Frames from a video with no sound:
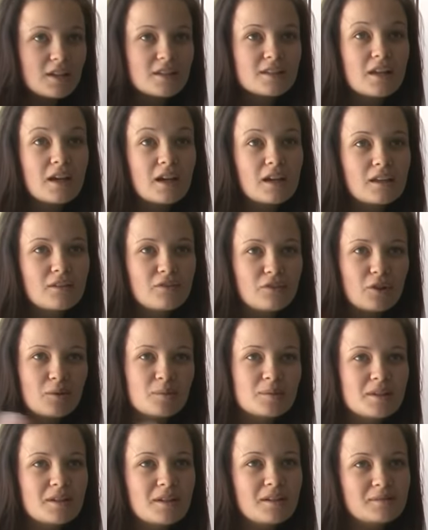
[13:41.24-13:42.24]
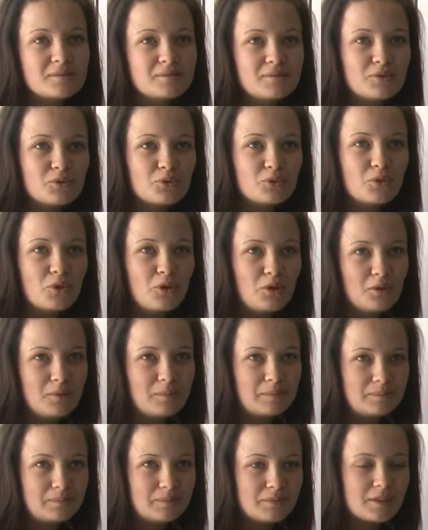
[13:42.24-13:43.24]
ça arrive comme ça, donc euh,
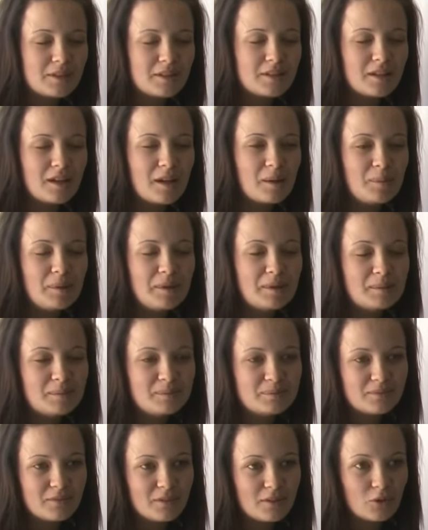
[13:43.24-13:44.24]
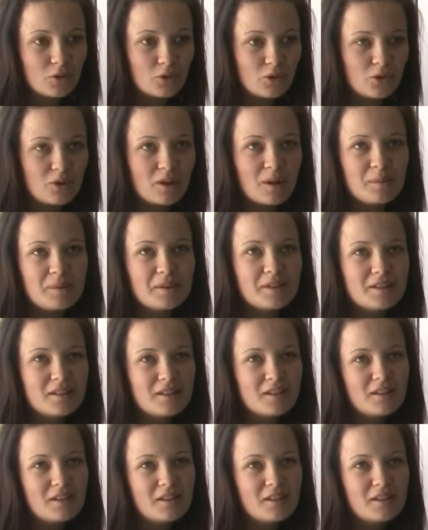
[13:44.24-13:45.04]
c'est rapide, trop rapide.